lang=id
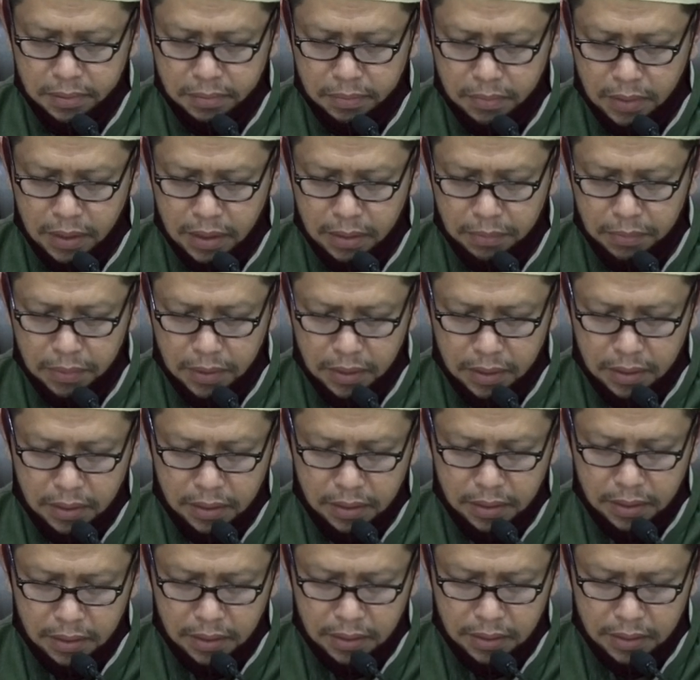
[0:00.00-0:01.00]
Malam
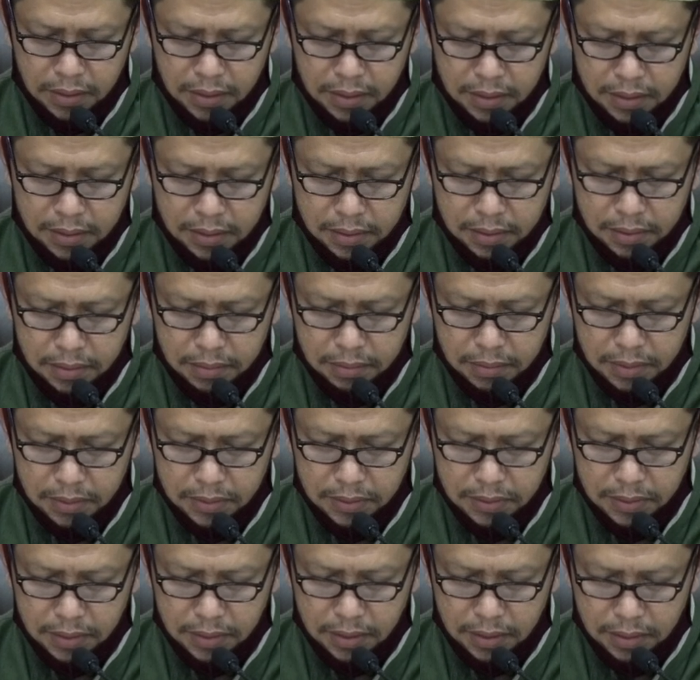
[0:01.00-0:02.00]
ini kita
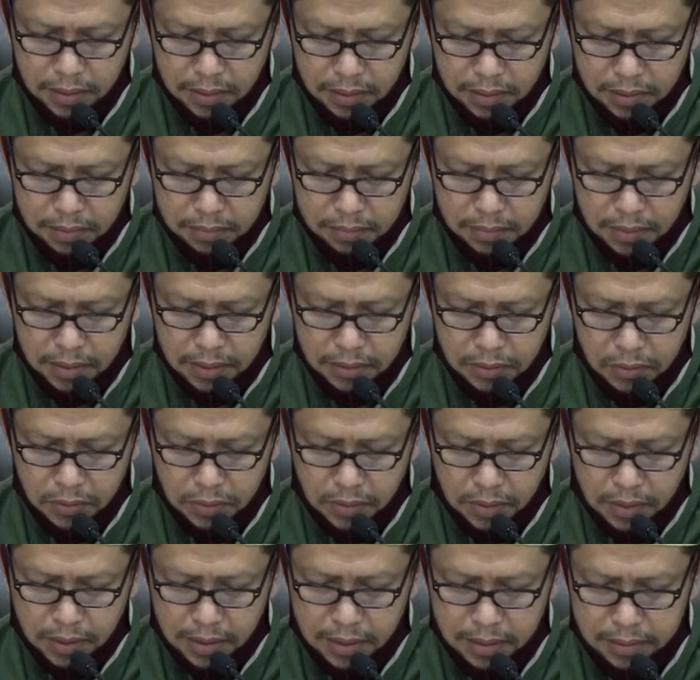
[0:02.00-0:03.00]
masih
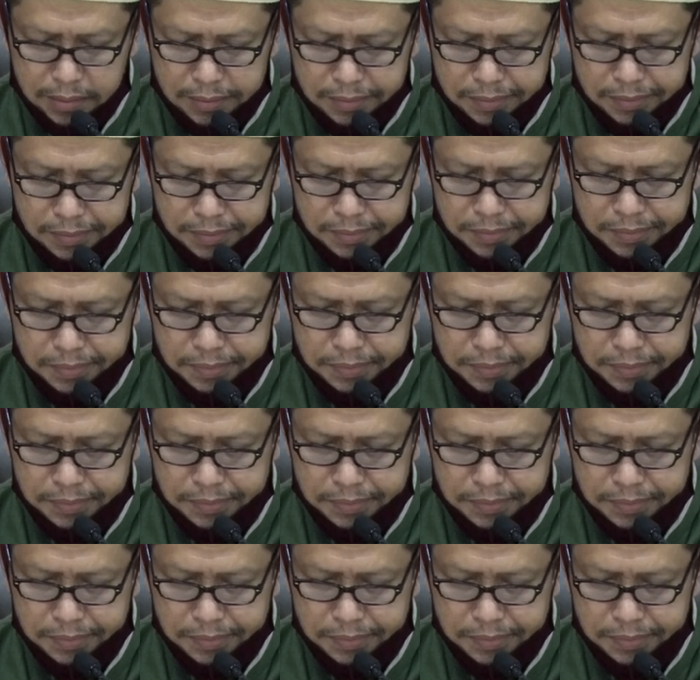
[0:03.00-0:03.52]
melanjutkan